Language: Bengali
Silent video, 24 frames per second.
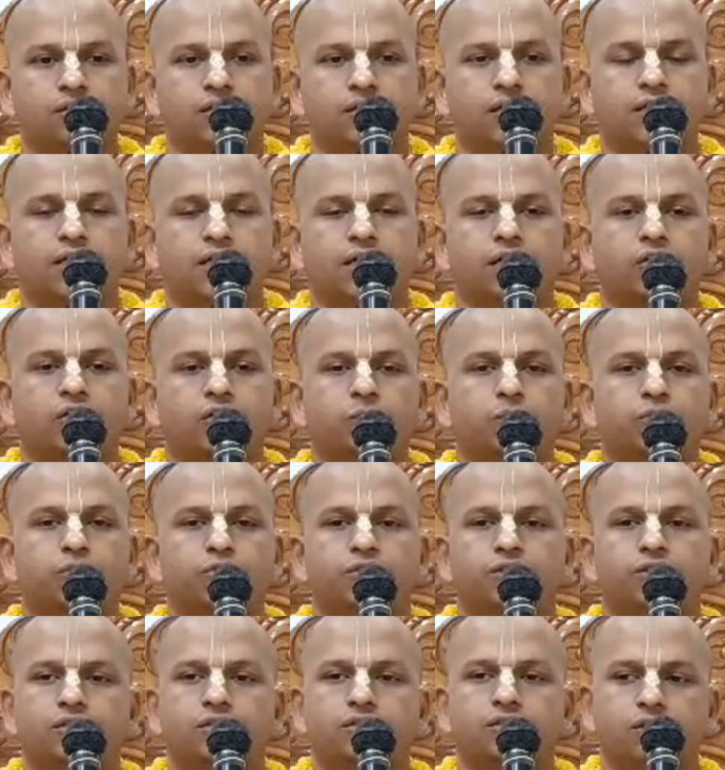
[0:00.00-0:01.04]
সেখানে
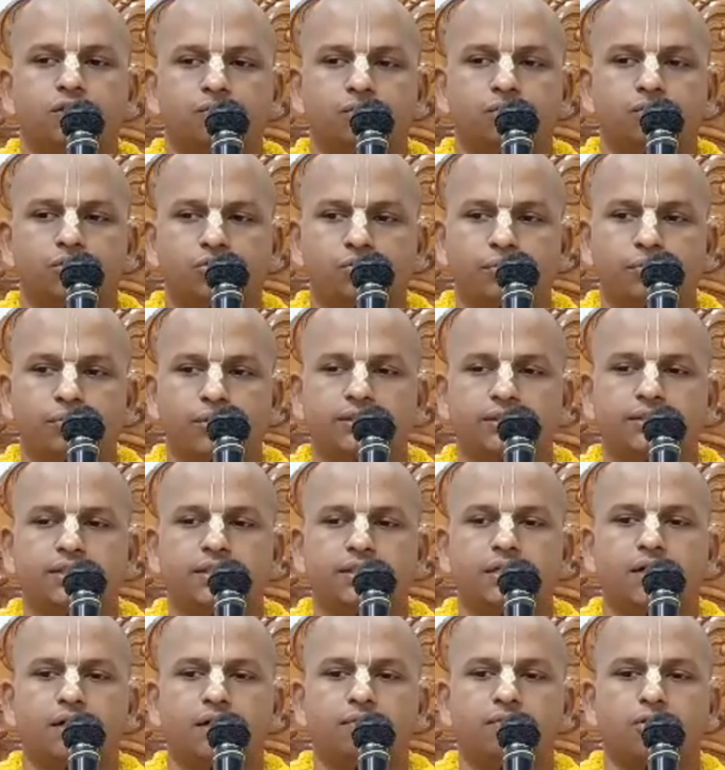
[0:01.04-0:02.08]
উপস্থিত সমস্ত
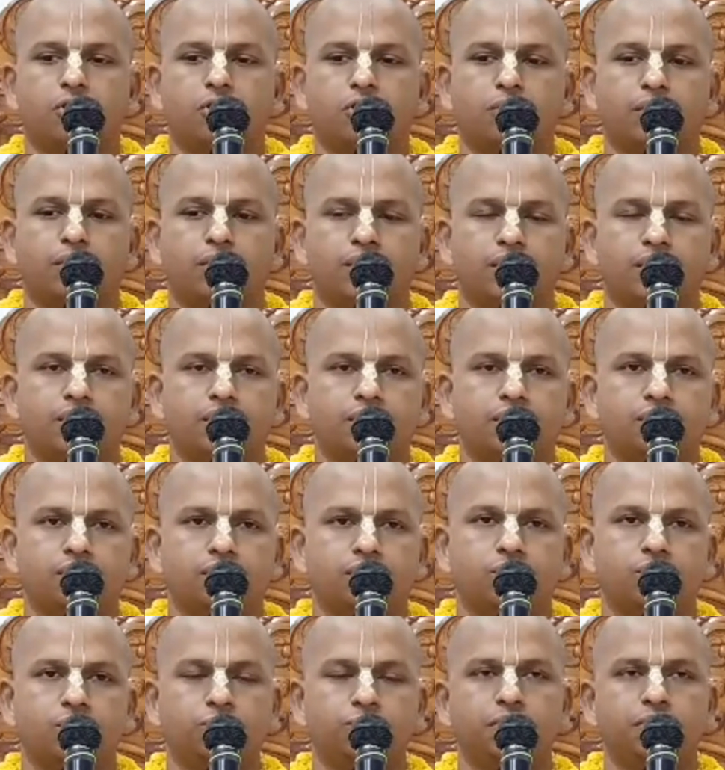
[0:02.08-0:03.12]
ব্যক্তিরা ভগবানের
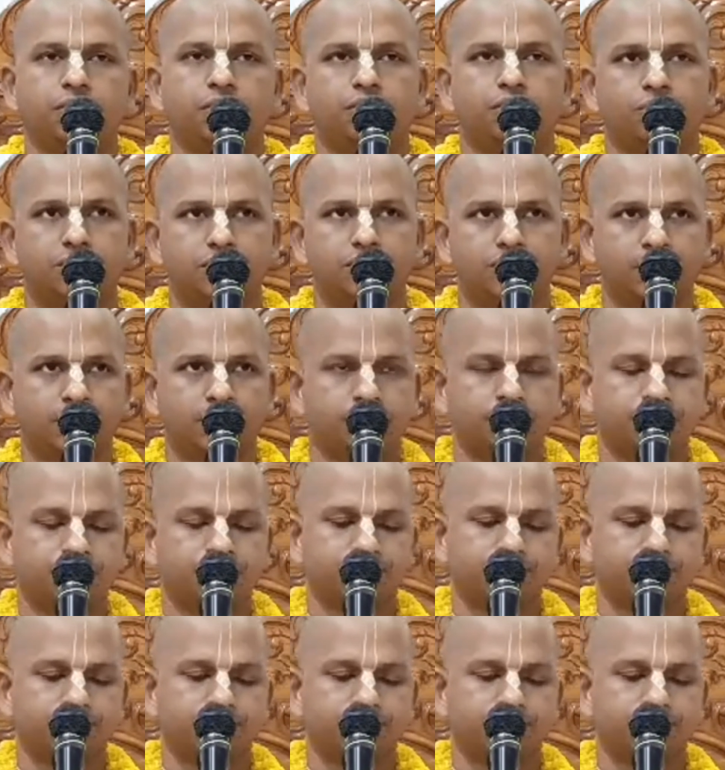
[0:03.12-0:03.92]
স্তুতি করছেন